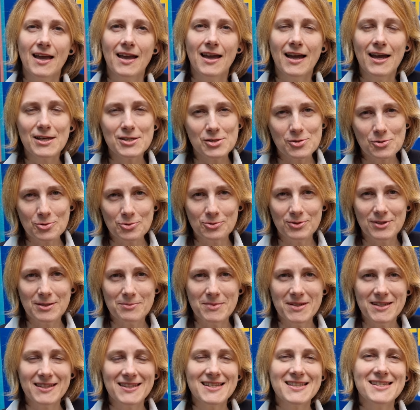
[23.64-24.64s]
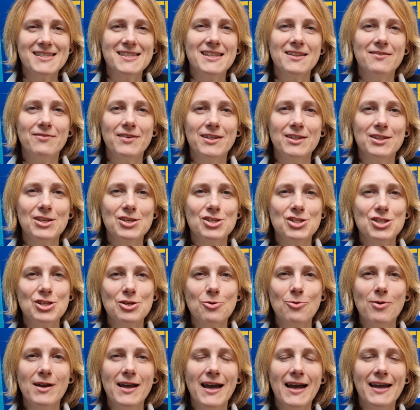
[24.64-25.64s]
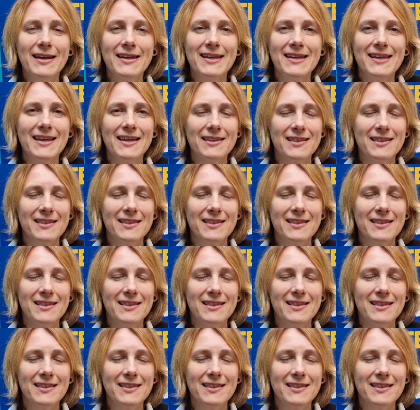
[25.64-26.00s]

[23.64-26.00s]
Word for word: Assolutamente sì, 25 anni